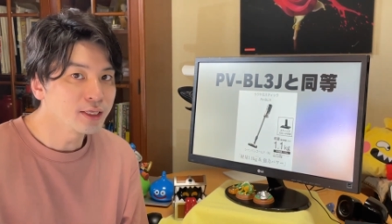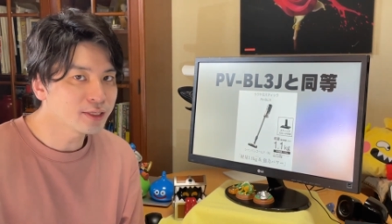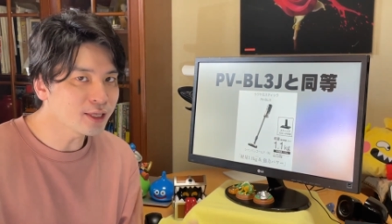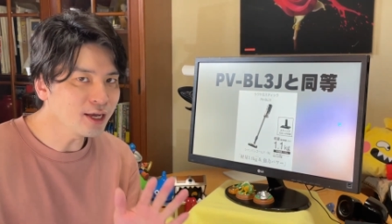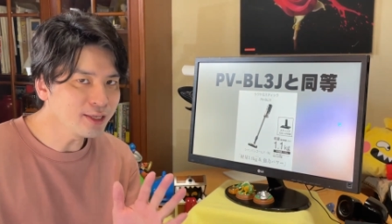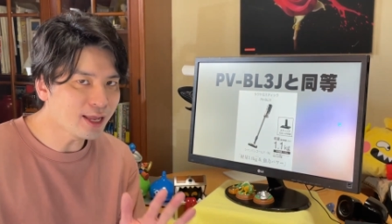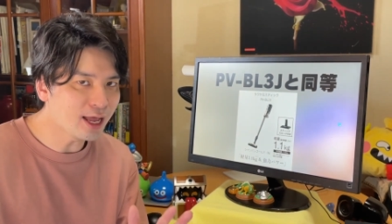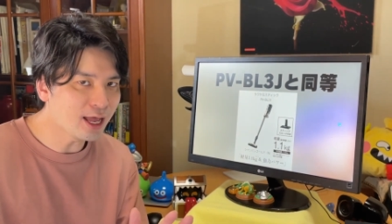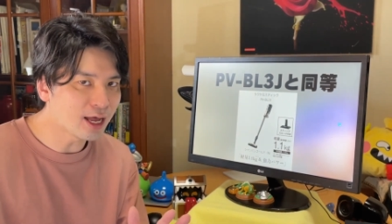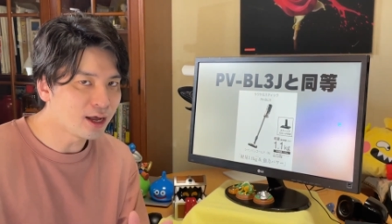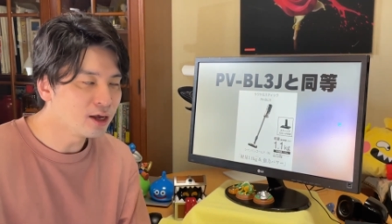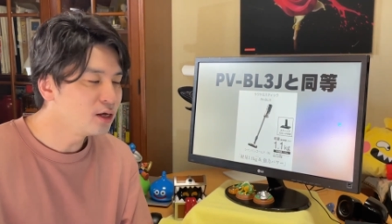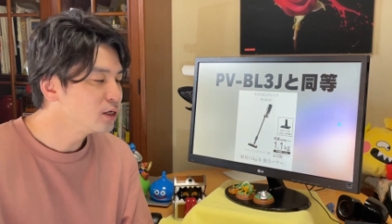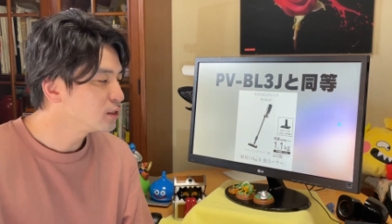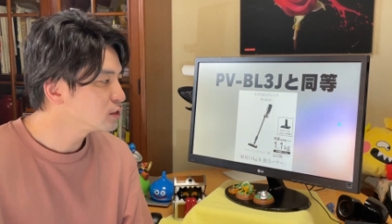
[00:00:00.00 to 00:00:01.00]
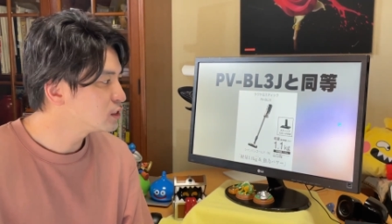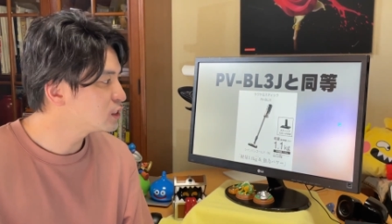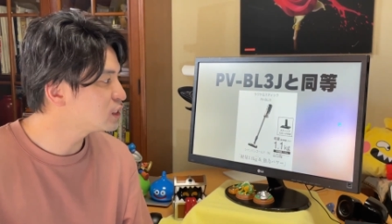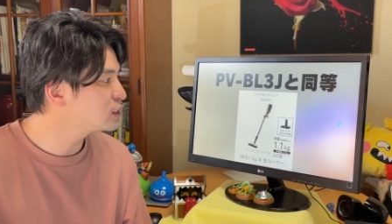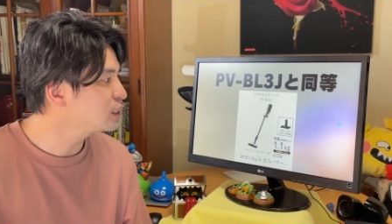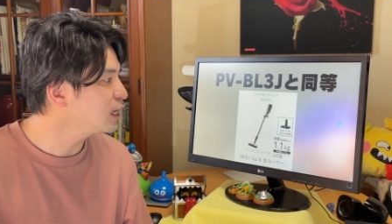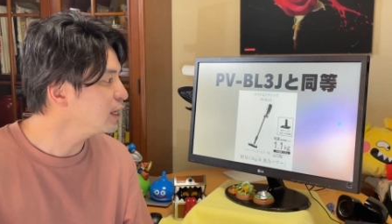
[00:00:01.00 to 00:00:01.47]
ただ、
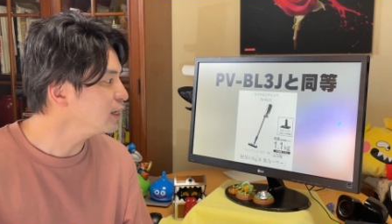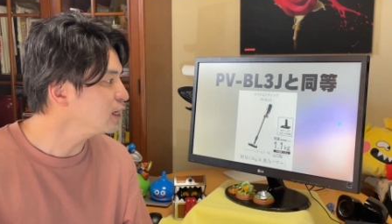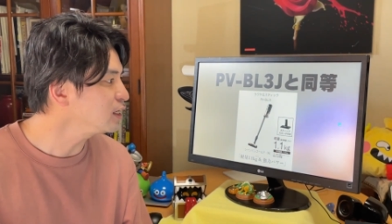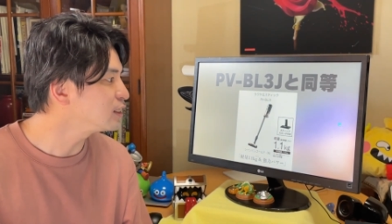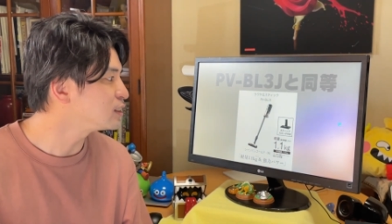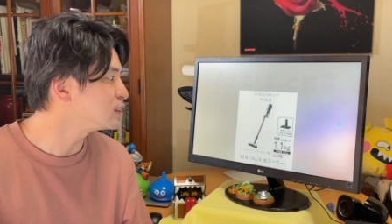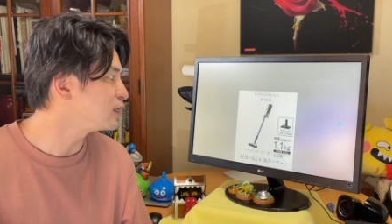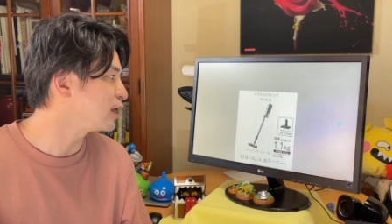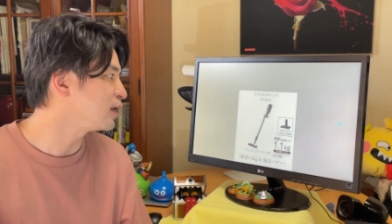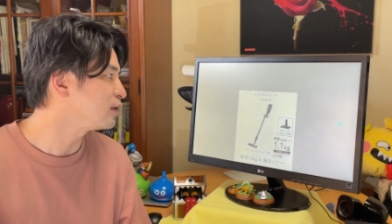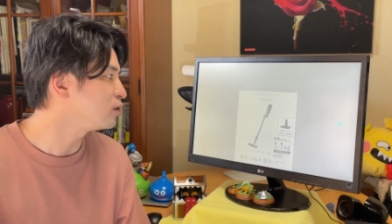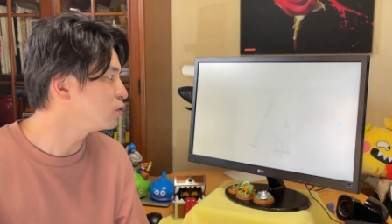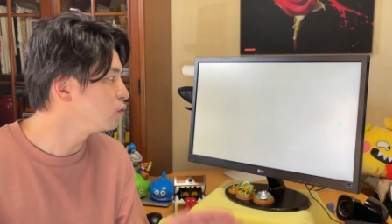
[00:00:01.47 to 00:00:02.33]
違いがですね、